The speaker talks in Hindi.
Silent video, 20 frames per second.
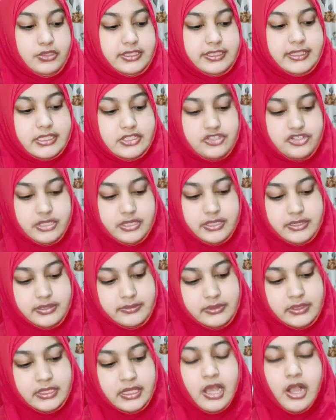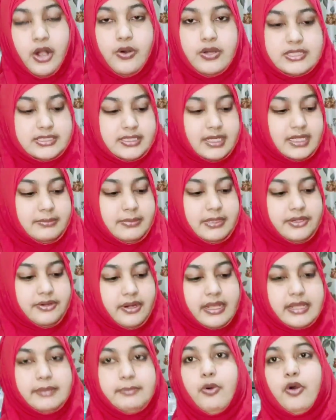बहुत ही अच्छा है और साथ
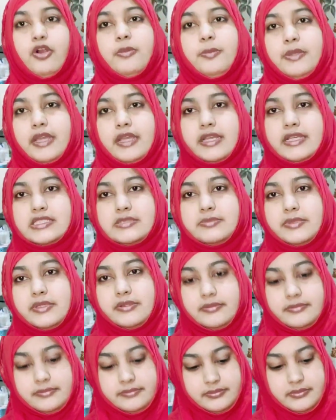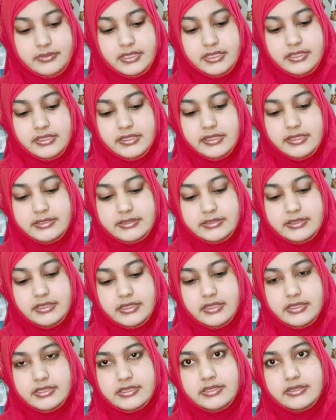में ट्राईपॉड भी है इसमें देखिए इस
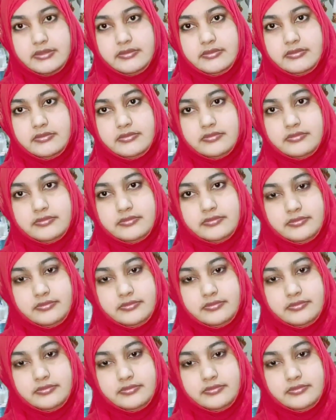तरह से